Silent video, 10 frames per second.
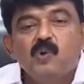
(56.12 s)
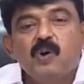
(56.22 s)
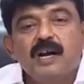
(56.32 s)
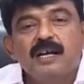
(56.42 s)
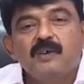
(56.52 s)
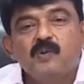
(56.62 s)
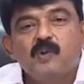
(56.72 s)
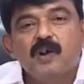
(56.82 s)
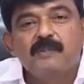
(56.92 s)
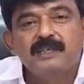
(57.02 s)
ఇంకొక ఆయన
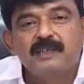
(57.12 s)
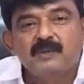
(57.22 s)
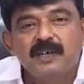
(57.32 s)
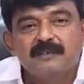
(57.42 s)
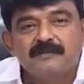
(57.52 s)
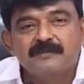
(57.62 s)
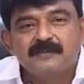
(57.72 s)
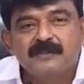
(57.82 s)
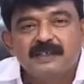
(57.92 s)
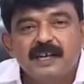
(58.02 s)
ఇంకొక మంత్రి ఉన్నాడు
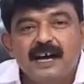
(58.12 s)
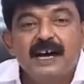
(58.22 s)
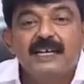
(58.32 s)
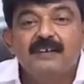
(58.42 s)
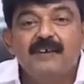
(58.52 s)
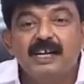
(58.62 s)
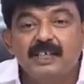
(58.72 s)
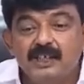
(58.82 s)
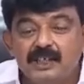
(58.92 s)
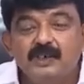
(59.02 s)
ఆయన ఏమో
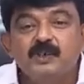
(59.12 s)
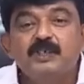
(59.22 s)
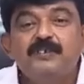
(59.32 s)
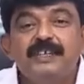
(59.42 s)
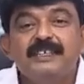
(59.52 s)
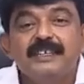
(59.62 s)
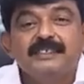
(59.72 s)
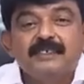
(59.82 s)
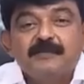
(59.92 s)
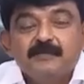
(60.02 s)
ఆర్టీసీ గురించి ట్వీట్
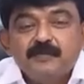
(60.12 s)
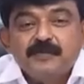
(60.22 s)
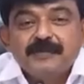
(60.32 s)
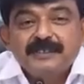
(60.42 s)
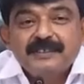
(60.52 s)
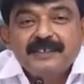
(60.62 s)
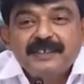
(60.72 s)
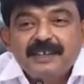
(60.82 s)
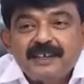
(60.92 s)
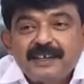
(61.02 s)
చేస్తాడు
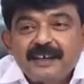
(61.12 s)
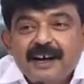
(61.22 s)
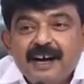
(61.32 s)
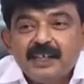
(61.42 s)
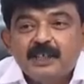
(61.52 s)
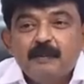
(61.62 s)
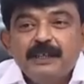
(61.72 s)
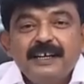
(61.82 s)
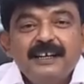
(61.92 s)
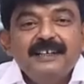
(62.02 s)
ఆగస్టు
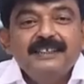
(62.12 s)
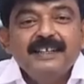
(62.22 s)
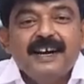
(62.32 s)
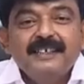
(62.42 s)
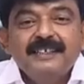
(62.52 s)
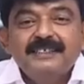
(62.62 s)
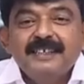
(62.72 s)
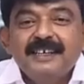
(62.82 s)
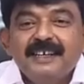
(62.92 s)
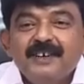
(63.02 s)
పదిహేను నుంచి
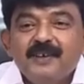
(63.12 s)
ఆర్టీసీ